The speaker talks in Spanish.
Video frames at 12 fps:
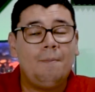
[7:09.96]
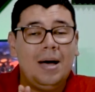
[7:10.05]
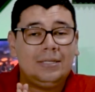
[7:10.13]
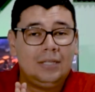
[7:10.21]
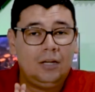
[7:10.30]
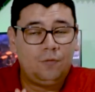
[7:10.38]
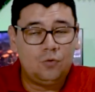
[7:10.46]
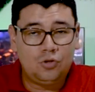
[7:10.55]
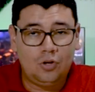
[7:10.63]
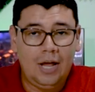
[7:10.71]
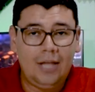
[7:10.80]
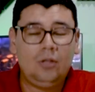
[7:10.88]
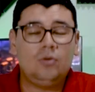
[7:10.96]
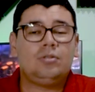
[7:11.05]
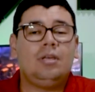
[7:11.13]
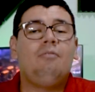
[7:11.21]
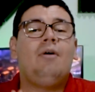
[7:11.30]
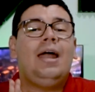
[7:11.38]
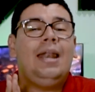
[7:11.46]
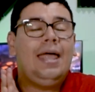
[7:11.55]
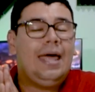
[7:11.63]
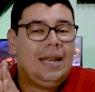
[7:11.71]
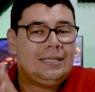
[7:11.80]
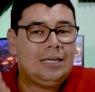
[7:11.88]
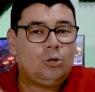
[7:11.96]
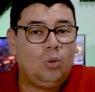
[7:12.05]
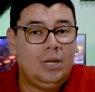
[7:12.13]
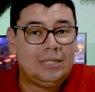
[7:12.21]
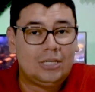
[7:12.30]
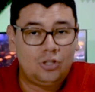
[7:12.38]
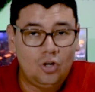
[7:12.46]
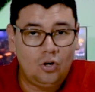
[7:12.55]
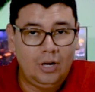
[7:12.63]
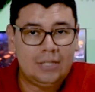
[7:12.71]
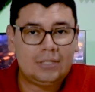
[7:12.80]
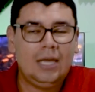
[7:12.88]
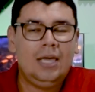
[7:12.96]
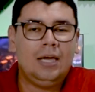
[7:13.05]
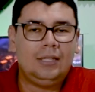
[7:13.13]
va a seguir funcionando, se van a dar las actualizaciones